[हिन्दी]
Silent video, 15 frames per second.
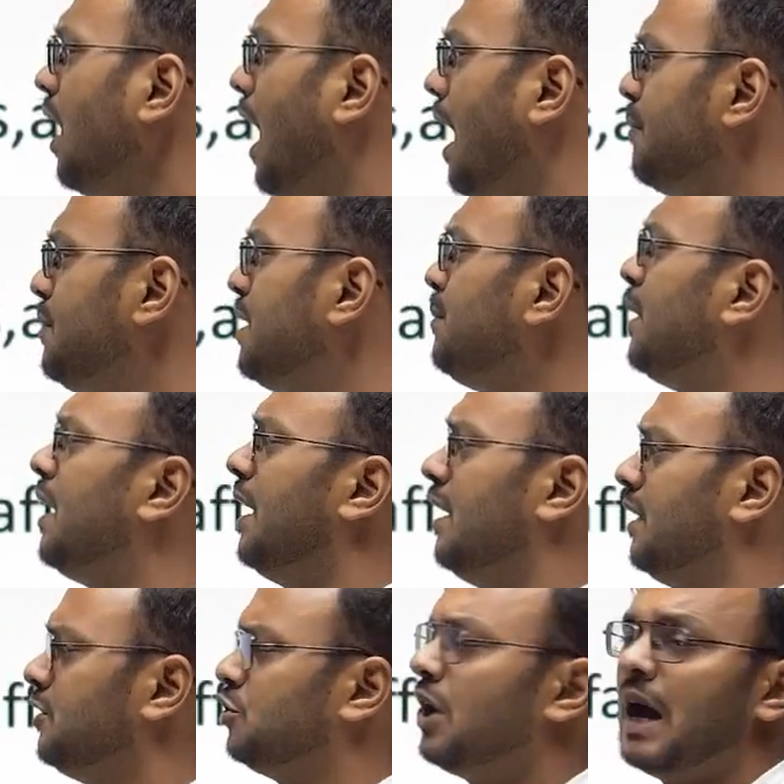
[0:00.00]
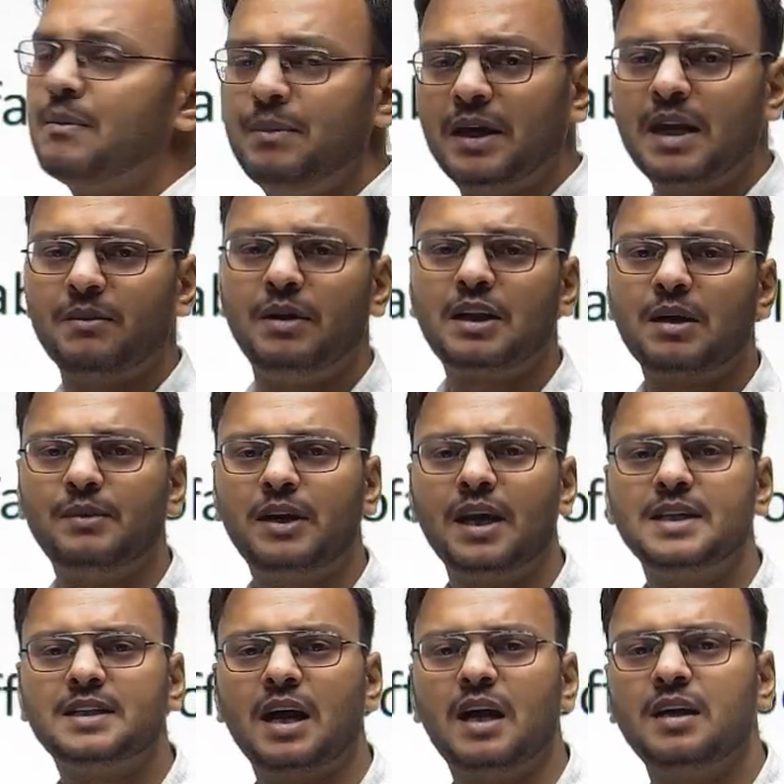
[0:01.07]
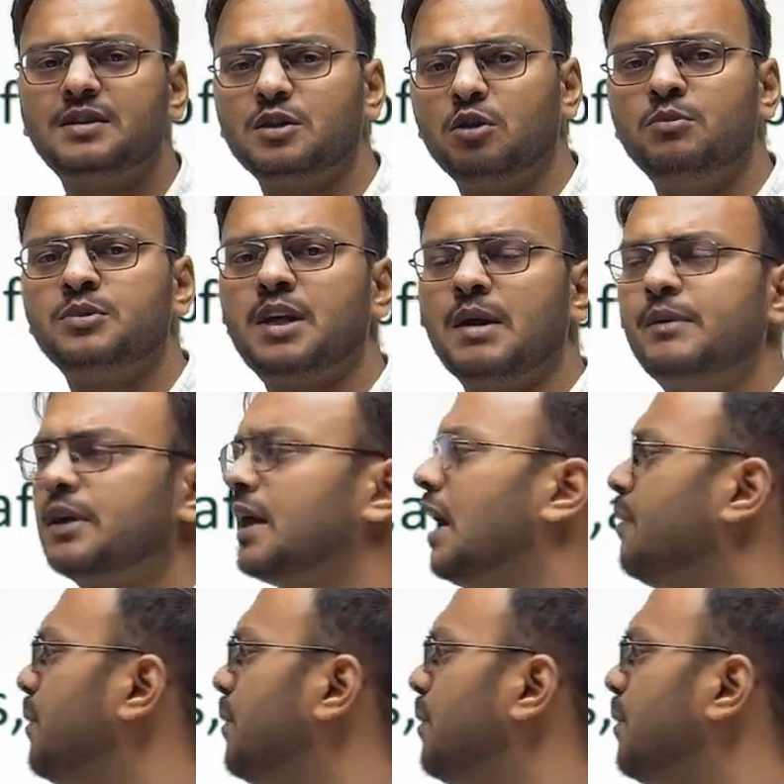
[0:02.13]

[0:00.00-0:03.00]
एमिएबल है जो एमिकेबल था बेटा इसका सिनोम्स क्या है बेटा यहाँ